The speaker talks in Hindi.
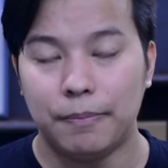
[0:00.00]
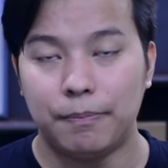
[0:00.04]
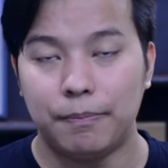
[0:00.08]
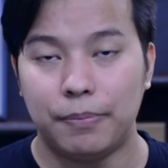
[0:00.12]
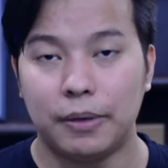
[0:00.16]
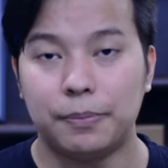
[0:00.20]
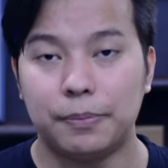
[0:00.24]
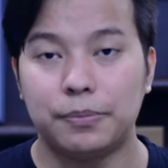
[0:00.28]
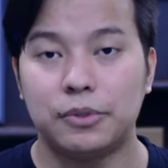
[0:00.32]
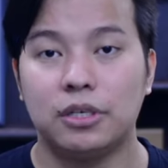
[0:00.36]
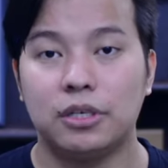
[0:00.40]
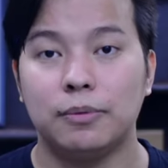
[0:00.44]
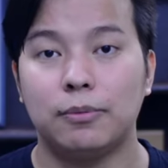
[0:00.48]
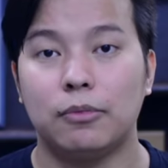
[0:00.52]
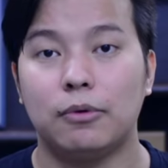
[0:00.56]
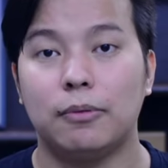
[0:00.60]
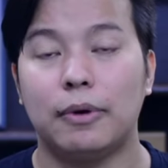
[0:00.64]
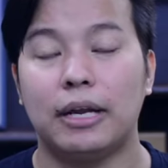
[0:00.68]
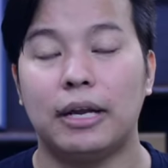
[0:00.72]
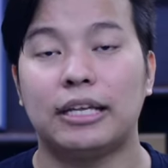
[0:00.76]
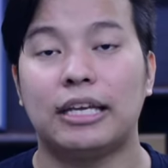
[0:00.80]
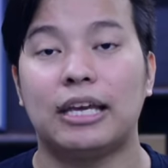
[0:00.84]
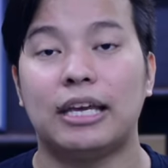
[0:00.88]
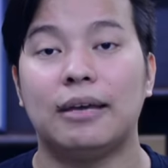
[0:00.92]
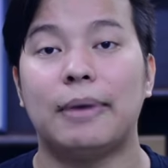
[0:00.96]
पबजी मोबाइल
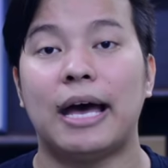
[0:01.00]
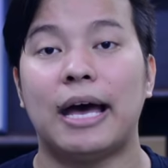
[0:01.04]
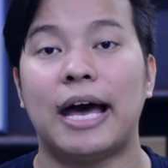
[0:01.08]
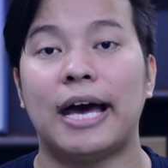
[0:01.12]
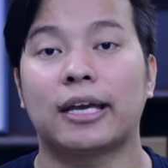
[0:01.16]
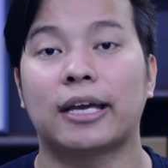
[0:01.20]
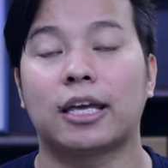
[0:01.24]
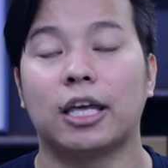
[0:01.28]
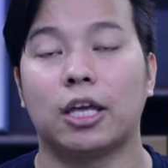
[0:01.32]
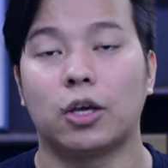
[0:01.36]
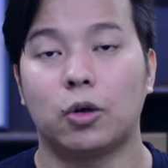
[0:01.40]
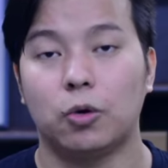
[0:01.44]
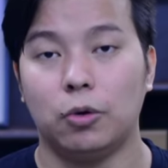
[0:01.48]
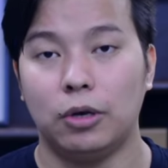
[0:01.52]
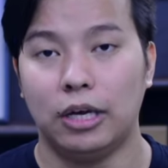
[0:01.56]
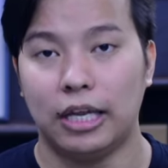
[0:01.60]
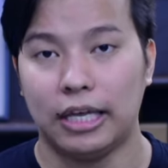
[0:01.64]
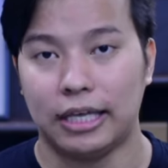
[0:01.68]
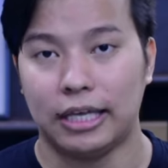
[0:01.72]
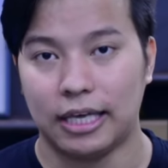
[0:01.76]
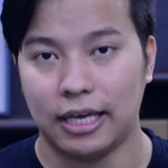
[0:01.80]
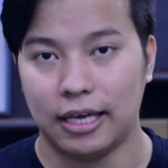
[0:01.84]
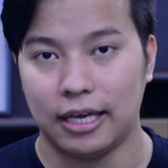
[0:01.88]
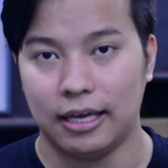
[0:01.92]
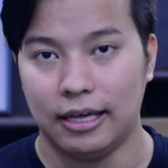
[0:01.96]
गेम हैकिंग को
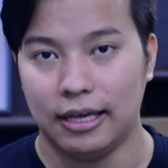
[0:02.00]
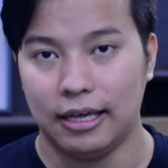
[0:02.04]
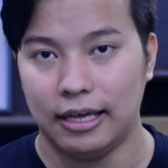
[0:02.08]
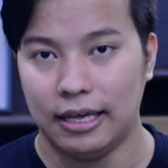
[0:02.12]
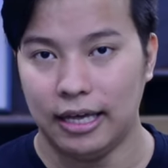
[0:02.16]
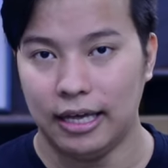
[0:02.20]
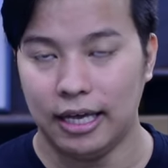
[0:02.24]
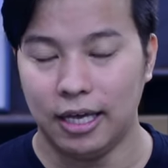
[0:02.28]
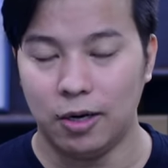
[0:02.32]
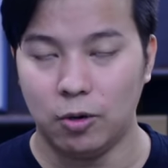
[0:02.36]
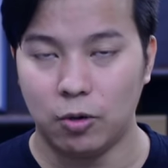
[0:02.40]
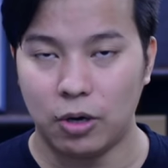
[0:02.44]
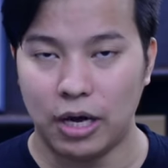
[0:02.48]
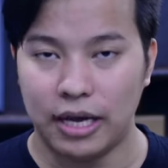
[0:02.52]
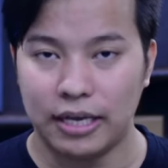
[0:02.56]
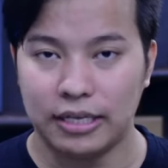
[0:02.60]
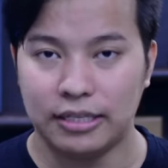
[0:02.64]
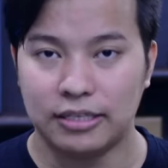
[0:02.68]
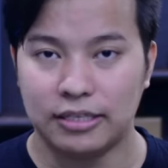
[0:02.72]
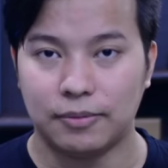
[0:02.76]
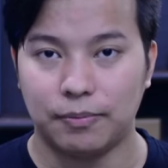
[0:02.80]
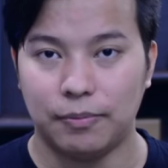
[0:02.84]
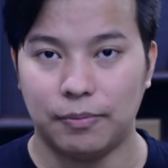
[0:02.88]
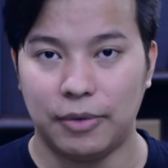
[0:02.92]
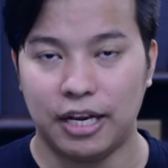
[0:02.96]
लेके हेलो
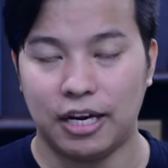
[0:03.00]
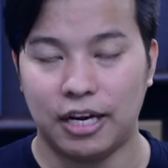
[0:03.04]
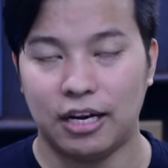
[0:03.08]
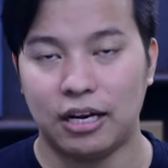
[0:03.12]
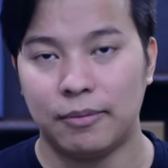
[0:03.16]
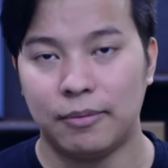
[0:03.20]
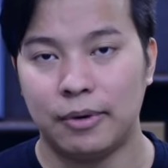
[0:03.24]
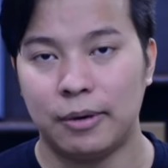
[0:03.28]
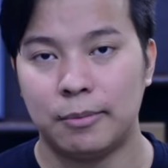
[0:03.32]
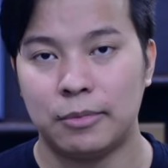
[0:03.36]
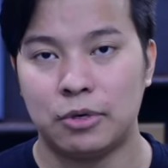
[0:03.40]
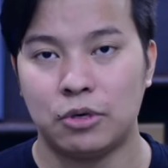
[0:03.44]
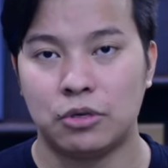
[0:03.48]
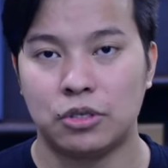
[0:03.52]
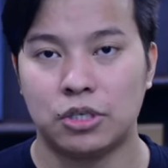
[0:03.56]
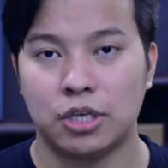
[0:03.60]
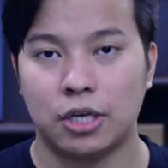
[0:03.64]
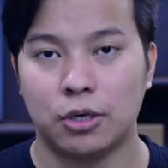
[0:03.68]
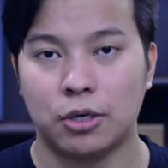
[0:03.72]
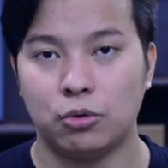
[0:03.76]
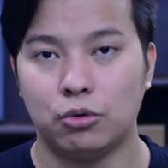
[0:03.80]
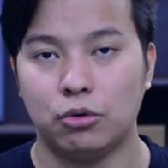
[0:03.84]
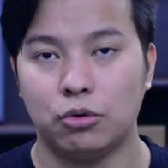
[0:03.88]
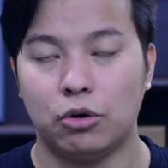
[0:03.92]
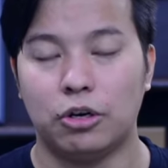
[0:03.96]
गाइस मेरा नाम है मनोज
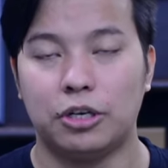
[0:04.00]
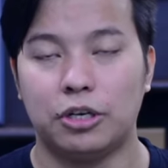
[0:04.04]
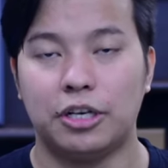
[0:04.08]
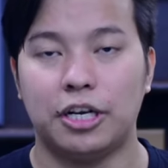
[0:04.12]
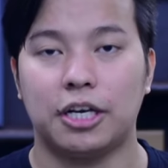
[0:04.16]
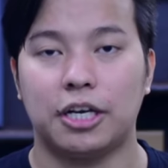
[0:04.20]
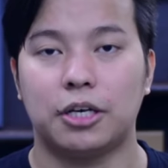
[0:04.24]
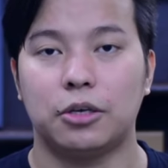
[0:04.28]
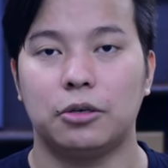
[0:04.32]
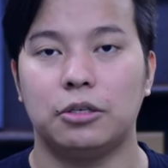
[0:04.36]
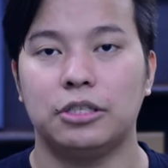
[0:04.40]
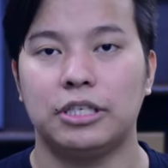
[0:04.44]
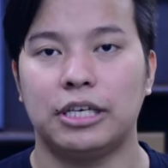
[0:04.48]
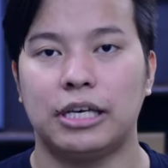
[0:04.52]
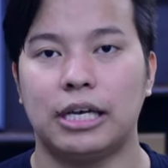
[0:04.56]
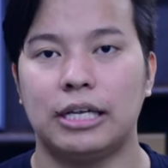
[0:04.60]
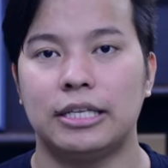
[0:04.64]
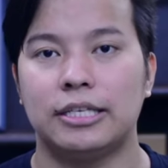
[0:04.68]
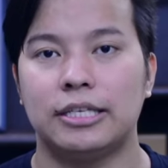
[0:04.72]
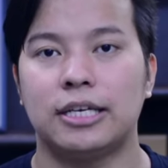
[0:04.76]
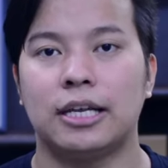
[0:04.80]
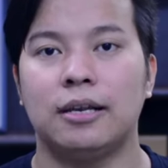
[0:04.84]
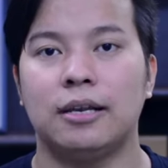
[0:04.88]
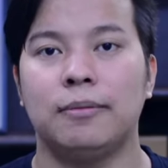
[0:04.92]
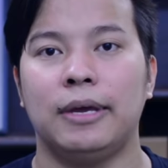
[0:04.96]
सारू और टेक्नोलॉजी के
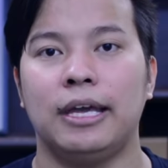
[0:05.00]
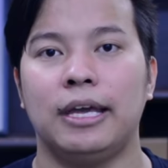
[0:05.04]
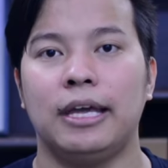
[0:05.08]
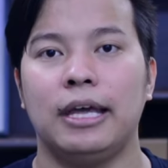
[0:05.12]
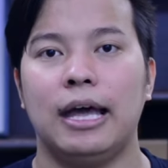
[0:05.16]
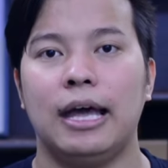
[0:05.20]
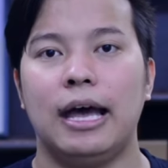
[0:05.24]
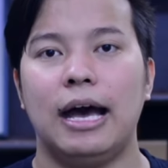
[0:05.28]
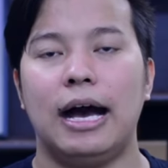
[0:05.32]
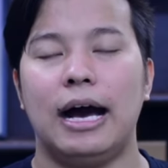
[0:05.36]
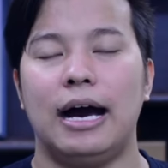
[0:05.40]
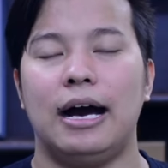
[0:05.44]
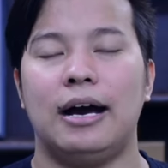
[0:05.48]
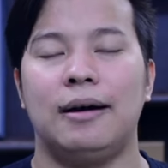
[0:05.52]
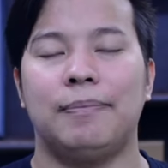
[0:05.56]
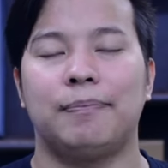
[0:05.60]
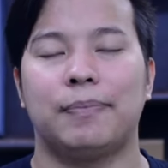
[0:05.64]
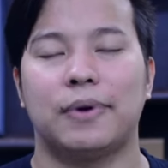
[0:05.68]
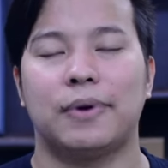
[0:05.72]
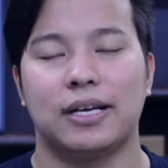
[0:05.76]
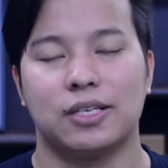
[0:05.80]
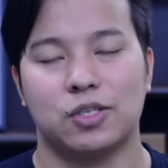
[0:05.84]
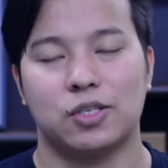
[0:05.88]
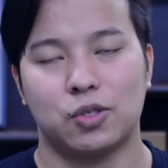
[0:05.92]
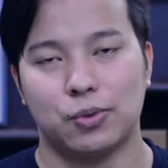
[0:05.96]
अंचल में
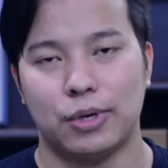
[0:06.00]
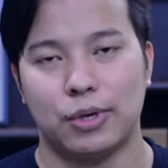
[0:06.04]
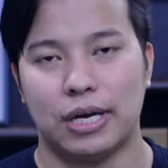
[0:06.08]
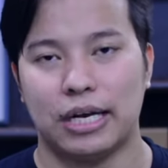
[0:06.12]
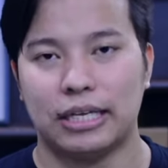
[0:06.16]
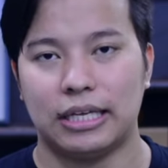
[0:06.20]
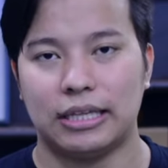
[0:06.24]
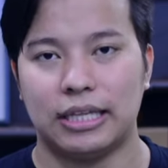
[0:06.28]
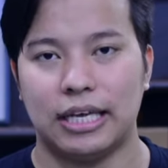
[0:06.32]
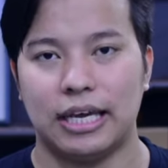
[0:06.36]
आपका स्वागत